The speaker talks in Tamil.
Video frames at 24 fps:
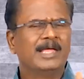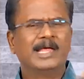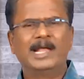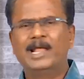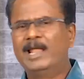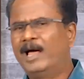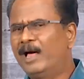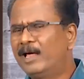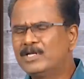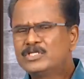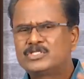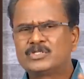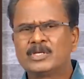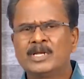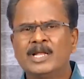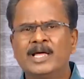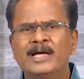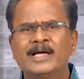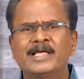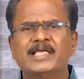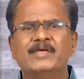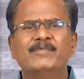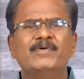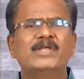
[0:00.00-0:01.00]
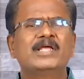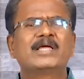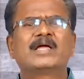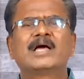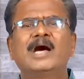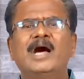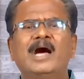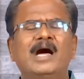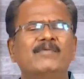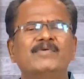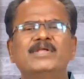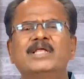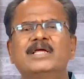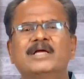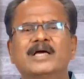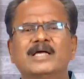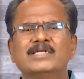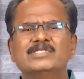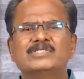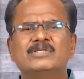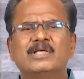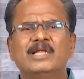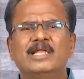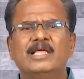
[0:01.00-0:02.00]
எல்லாரும் சொன்னாங்க இவருக்கா
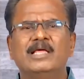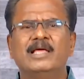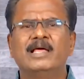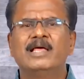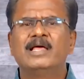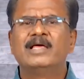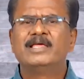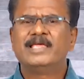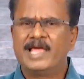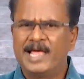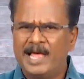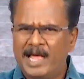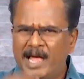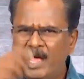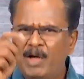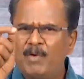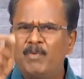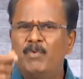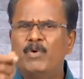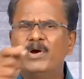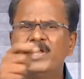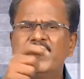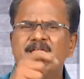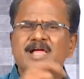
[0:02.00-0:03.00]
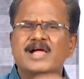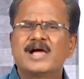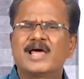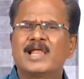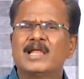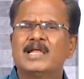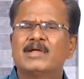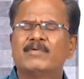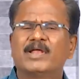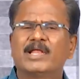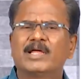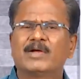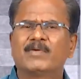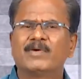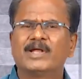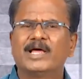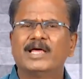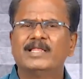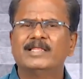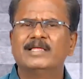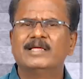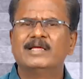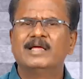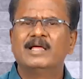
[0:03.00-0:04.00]
அவருக்கான்னு சொல்லி ஏன் ஊழியக்காரனுக்கு
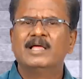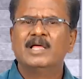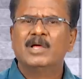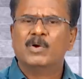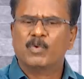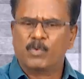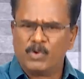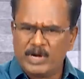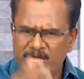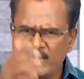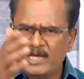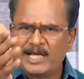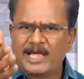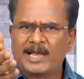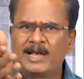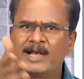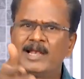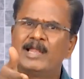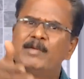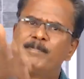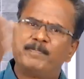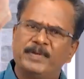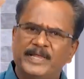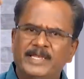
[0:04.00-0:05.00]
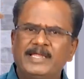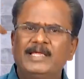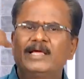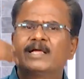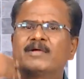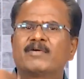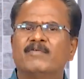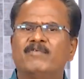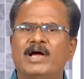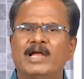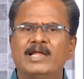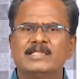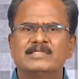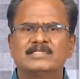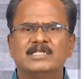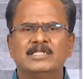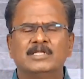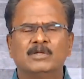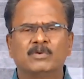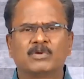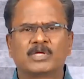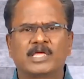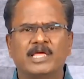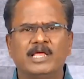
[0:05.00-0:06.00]
வரக்கூடாது ஊழியக்காரன்னா பெரிய
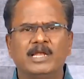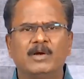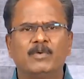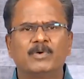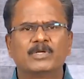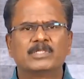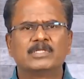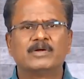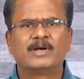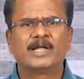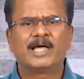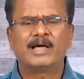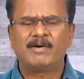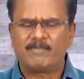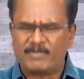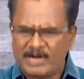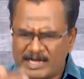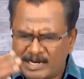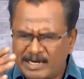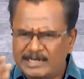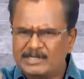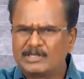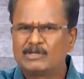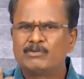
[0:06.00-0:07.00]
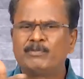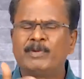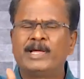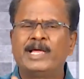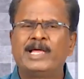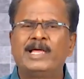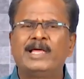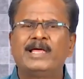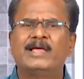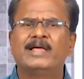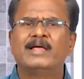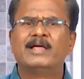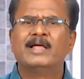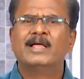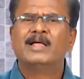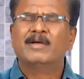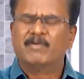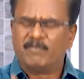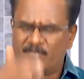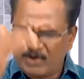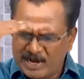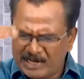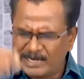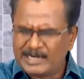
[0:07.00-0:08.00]
வானத்திலிருந்து கீழே விழுந்தவனா வரட்டுமே
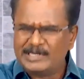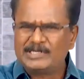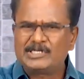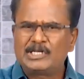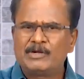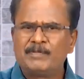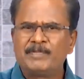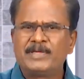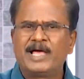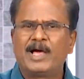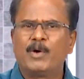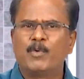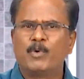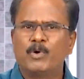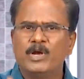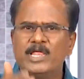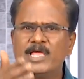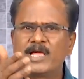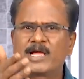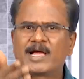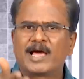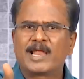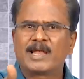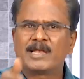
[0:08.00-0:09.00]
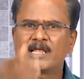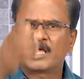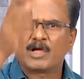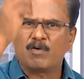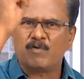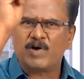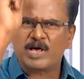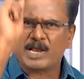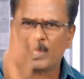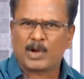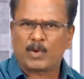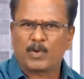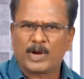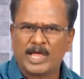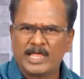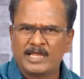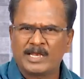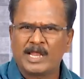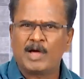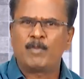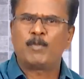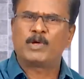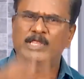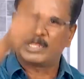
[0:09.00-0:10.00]
வரட்டும் யா ஊழியக்காரனுக்கு
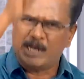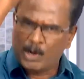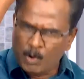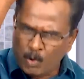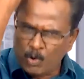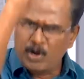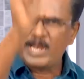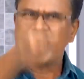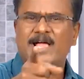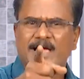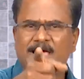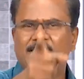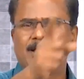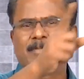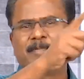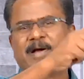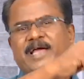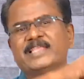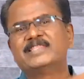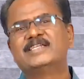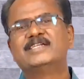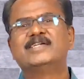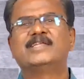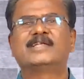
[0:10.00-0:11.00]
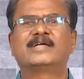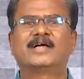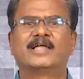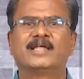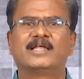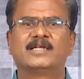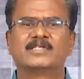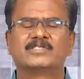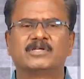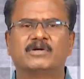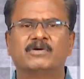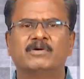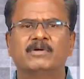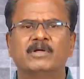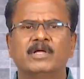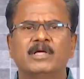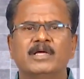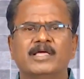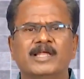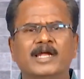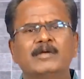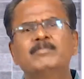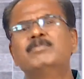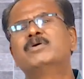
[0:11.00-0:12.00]
வரக்கூடாதுன்னா முதல்ல ஊழியக்காரன் பயந்துட்டு இருக்கான்னு அர்த்தம்
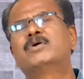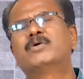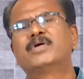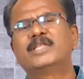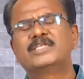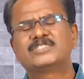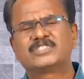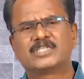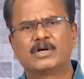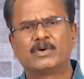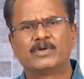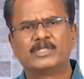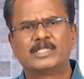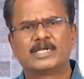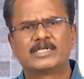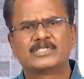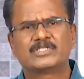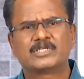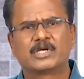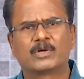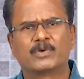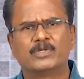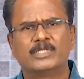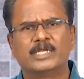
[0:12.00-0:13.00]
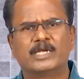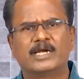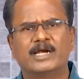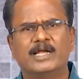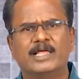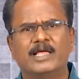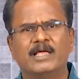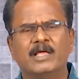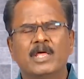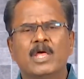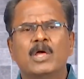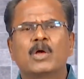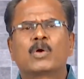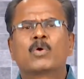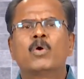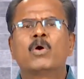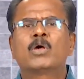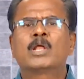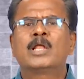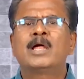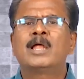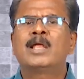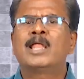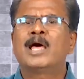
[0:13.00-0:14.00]
நண்புக்குரிய சகோதர சகோதரிகளே
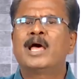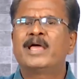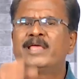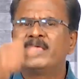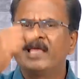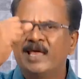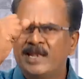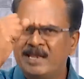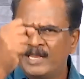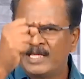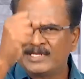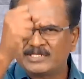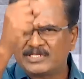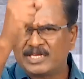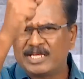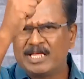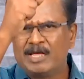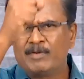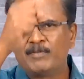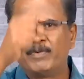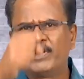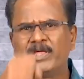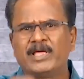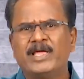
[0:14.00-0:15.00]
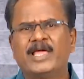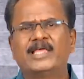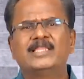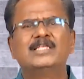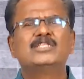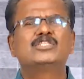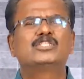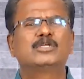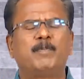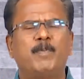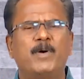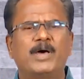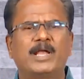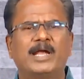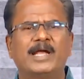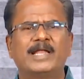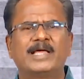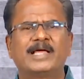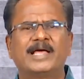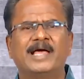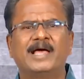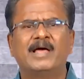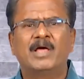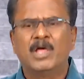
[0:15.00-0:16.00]
கொரோனா என்ன செய்ய முடியும் எதிர்த்து
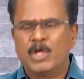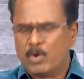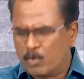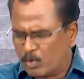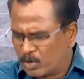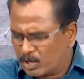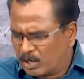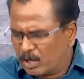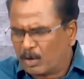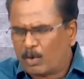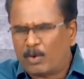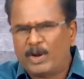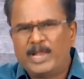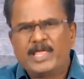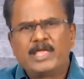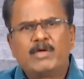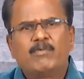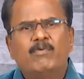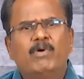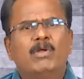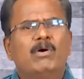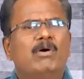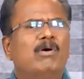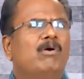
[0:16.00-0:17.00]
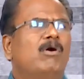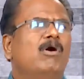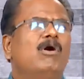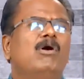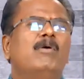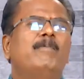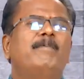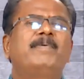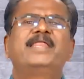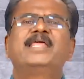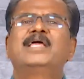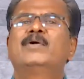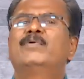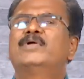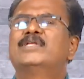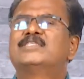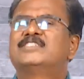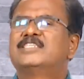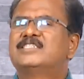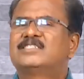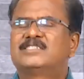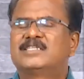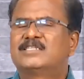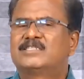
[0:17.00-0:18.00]
போராடுங்க உங்களுக்குள்ள இவ்வளோ பெரிய
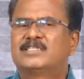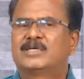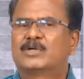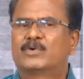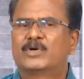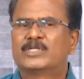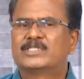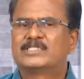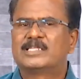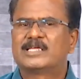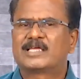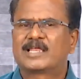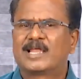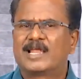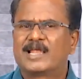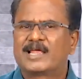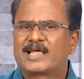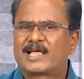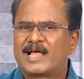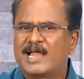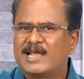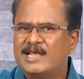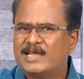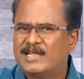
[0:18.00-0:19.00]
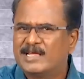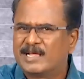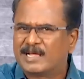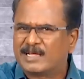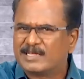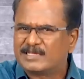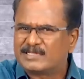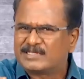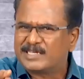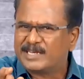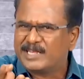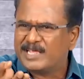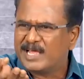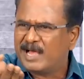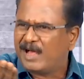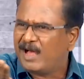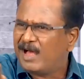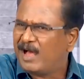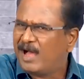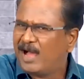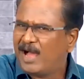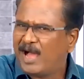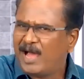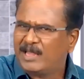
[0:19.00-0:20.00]
ஒரு சிஸ்டத்தை கொடுத்திருக்கிறார் கண்ணுக்கு
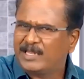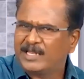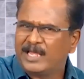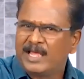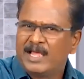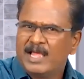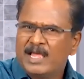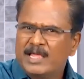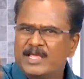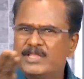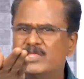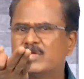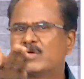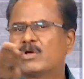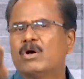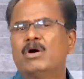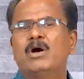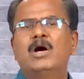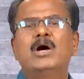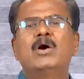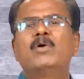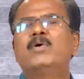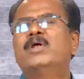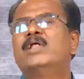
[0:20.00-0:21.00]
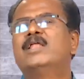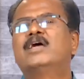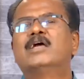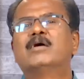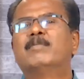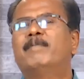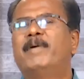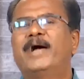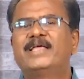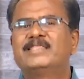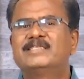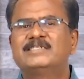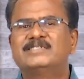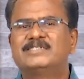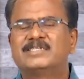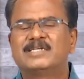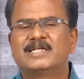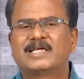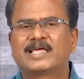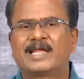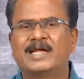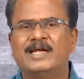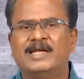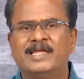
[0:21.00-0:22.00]
தெரியாத எதுக்கோ ஒன்றுக்கு பயந்துட்டு
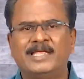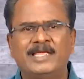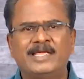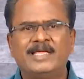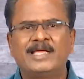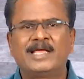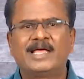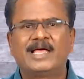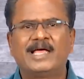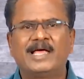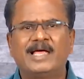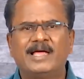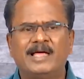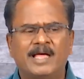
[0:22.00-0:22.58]
இருக்கிற நீங்க